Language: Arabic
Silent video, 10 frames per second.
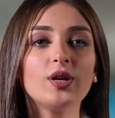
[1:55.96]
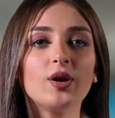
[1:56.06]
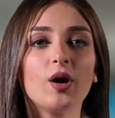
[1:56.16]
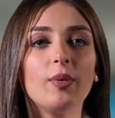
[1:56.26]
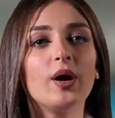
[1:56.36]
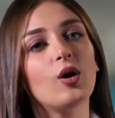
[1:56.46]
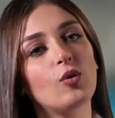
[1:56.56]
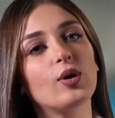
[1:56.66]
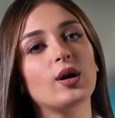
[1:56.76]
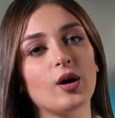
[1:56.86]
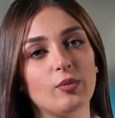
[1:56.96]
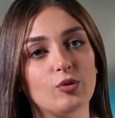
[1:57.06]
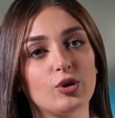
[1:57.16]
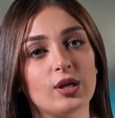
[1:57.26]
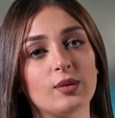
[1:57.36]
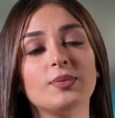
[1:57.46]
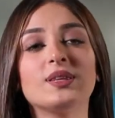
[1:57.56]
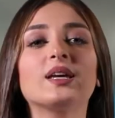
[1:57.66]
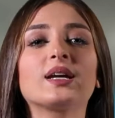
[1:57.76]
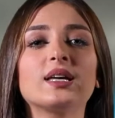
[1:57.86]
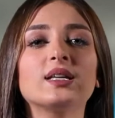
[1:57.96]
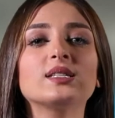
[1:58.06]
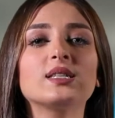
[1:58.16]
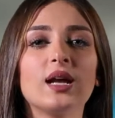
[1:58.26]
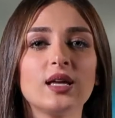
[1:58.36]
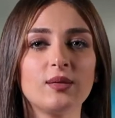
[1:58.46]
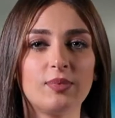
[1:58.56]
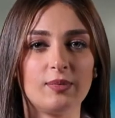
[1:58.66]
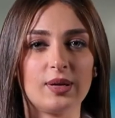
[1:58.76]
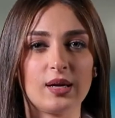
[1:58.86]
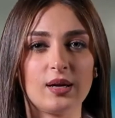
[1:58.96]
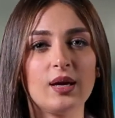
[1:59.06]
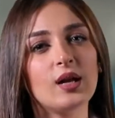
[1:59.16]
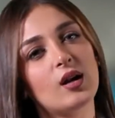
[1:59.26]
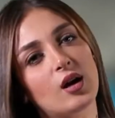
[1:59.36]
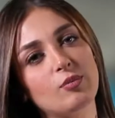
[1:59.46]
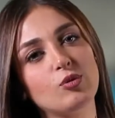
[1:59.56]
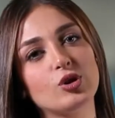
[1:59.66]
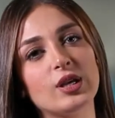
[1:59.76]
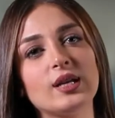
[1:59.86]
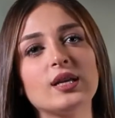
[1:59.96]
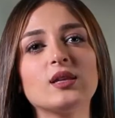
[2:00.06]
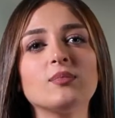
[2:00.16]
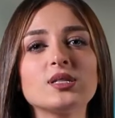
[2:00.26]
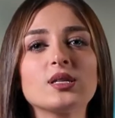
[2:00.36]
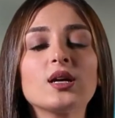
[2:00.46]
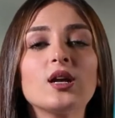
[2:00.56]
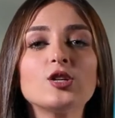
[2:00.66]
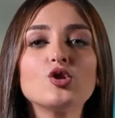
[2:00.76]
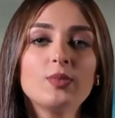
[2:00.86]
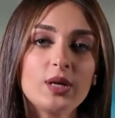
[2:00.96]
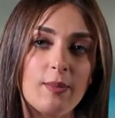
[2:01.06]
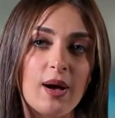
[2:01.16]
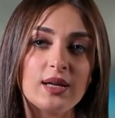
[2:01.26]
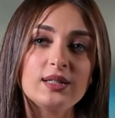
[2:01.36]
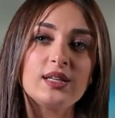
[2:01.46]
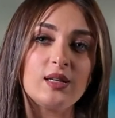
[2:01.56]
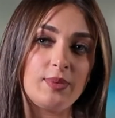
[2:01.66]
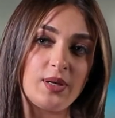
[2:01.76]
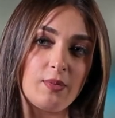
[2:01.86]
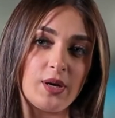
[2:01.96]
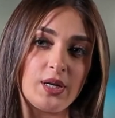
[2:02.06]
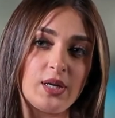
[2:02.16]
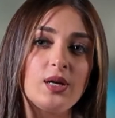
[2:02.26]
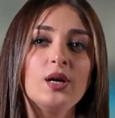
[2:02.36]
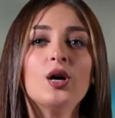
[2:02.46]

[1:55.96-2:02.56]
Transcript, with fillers: الرابع هو الأربوتن بتركيز 3% الأربوتن يتم استخلاصه من نبات البيربري